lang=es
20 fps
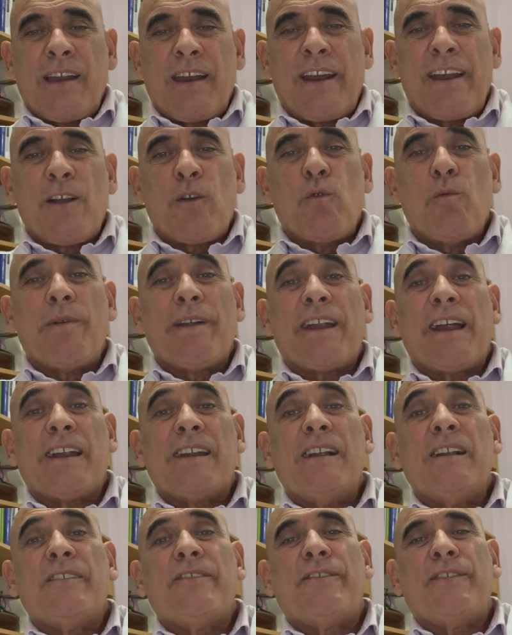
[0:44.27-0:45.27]
recuperar
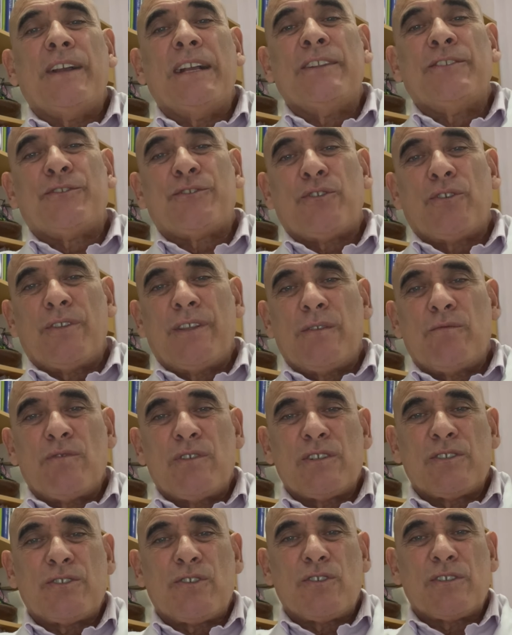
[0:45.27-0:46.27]
el centro de
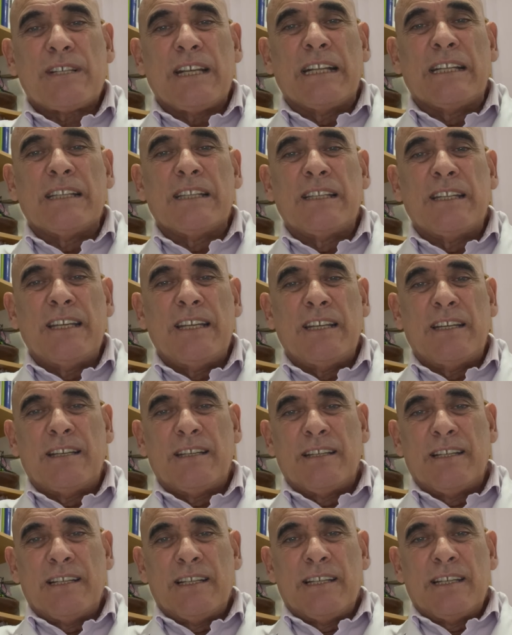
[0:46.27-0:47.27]
nuestro sentir
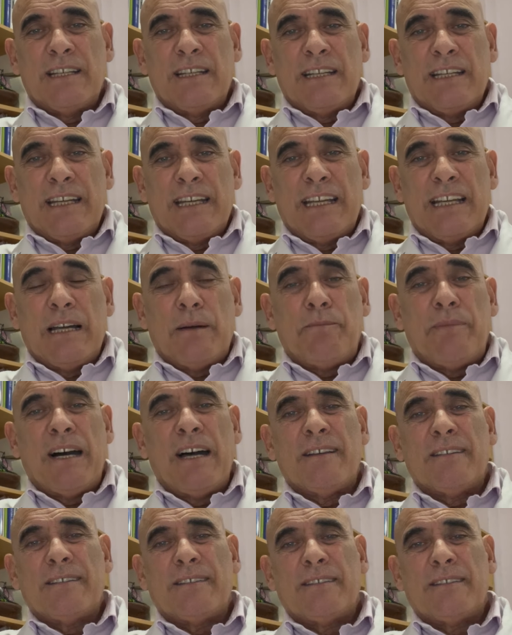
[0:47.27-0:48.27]
y la
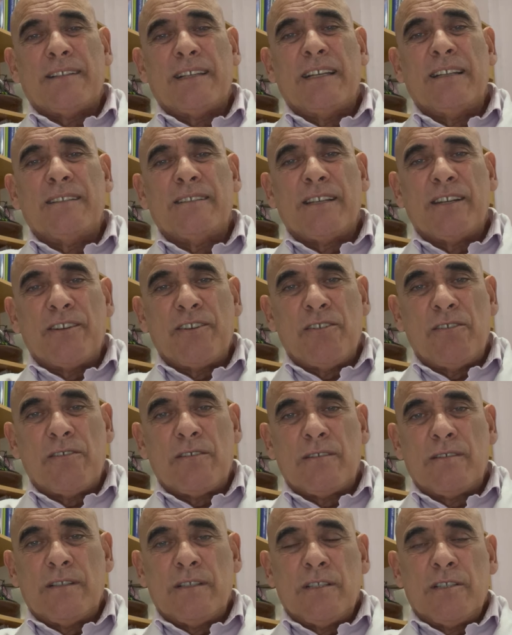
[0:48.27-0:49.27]
paz
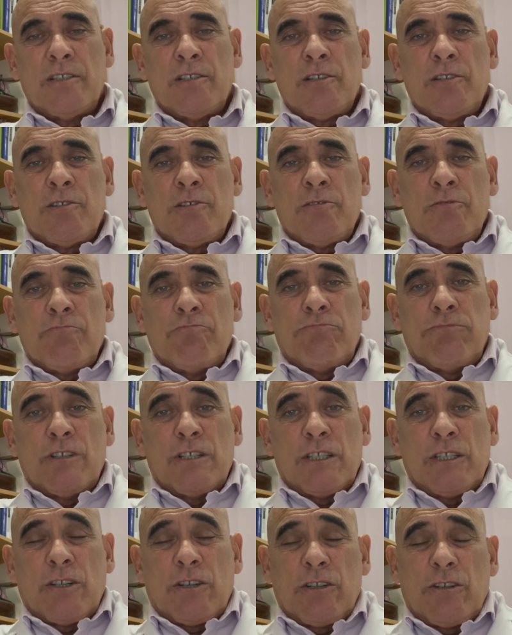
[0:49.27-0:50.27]
interior,
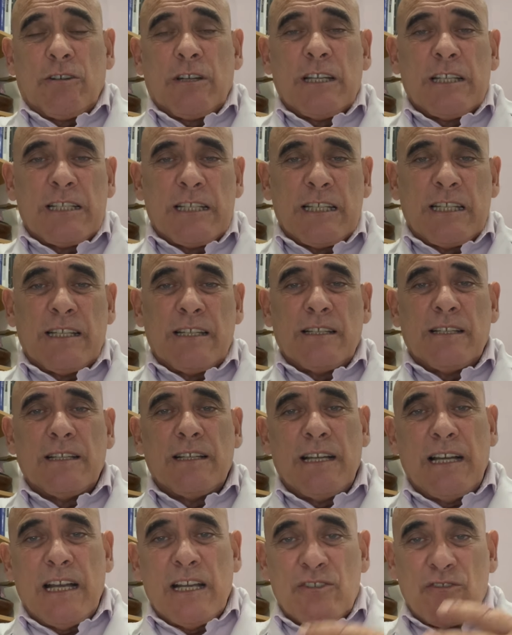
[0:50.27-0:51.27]
pues yo creo que sí.
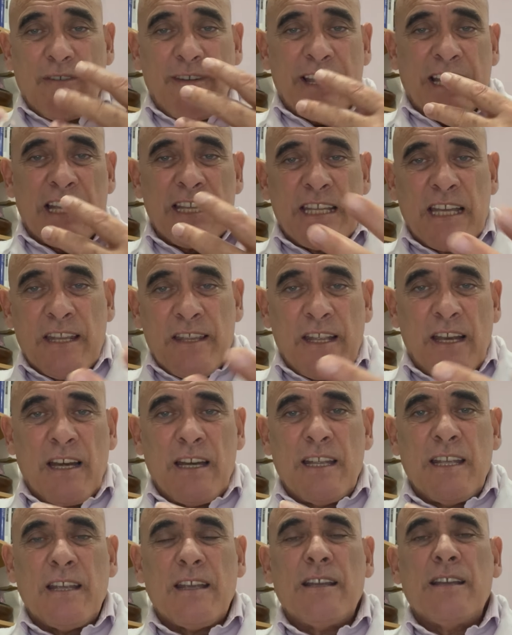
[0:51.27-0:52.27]
A eso hay que
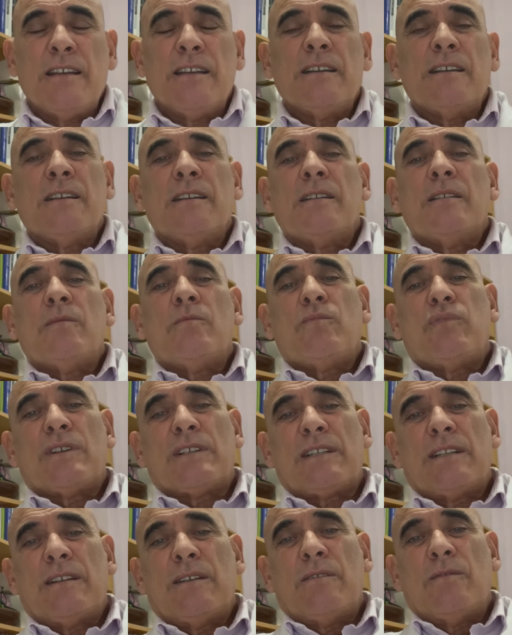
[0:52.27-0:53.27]
añadirle
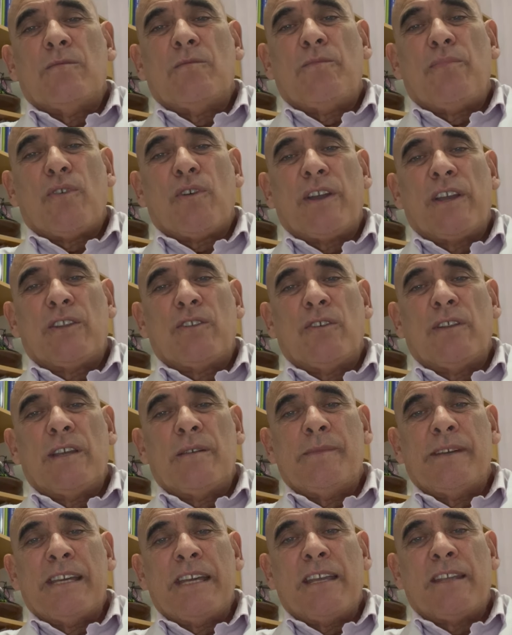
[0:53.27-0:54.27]
pues un poquito
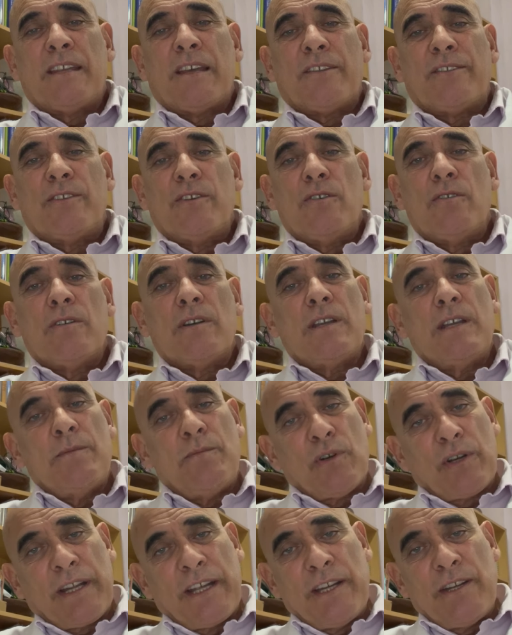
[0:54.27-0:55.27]
de meditación y
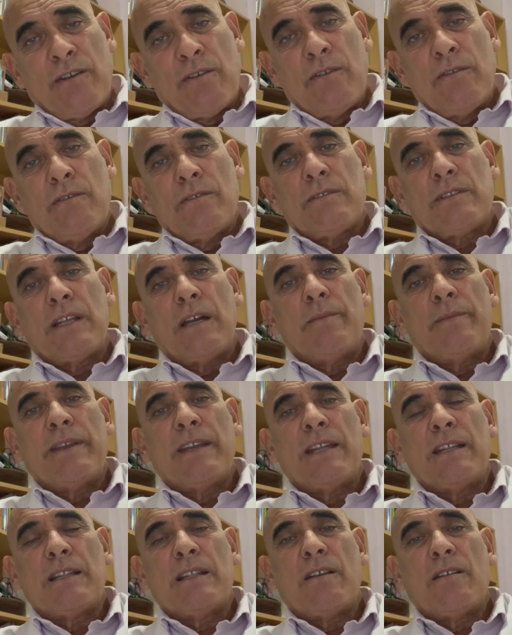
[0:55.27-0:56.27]
por qué no
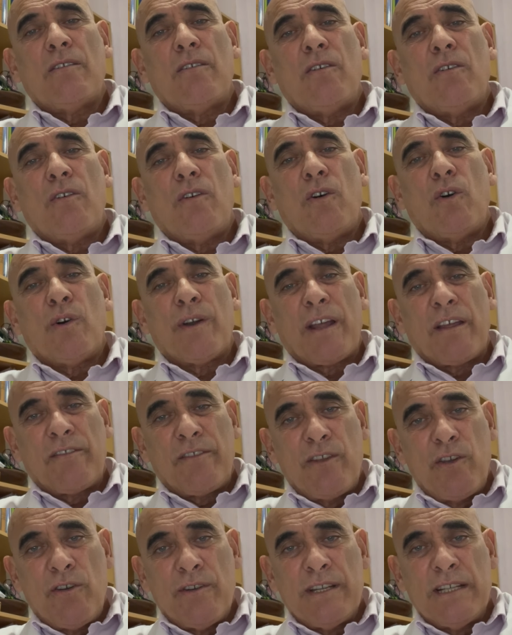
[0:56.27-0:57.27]
también
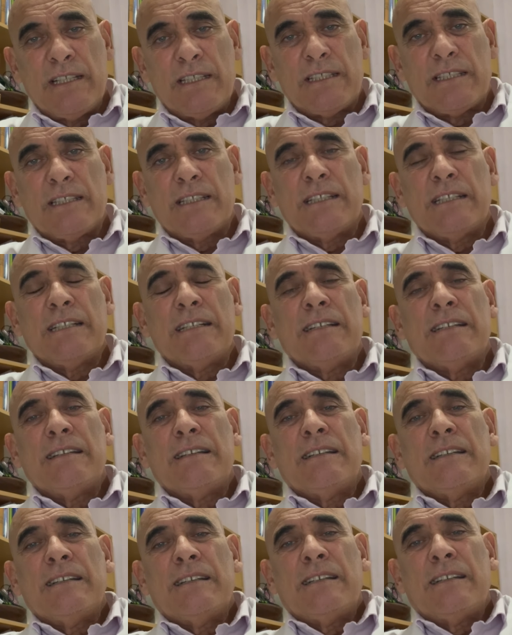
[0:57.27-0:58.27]
oraciones
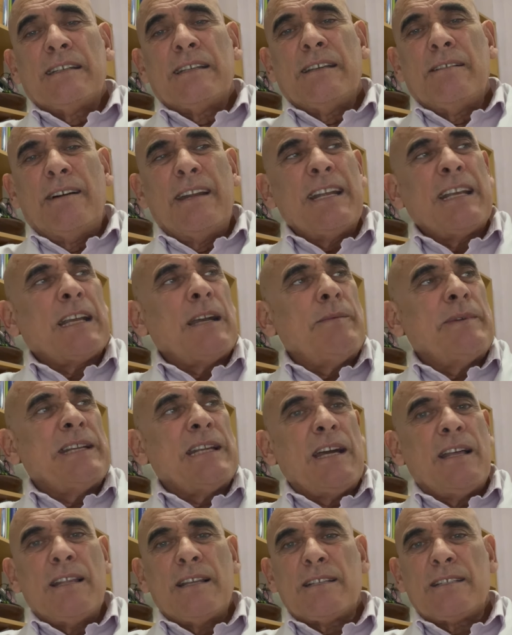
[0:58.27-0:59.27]
que van
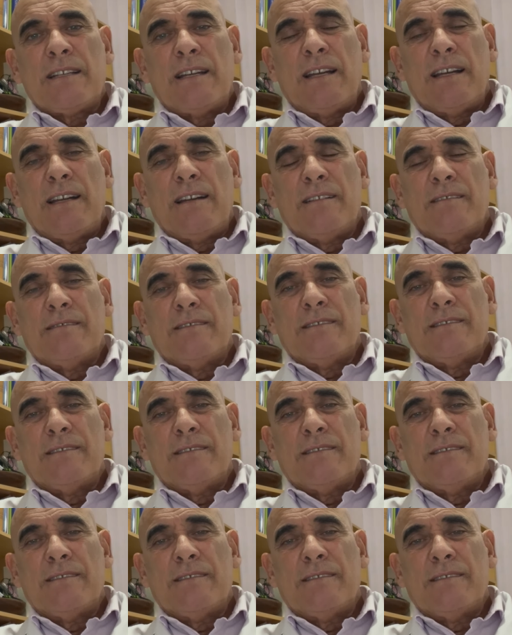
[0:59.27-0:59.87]
encaminadas a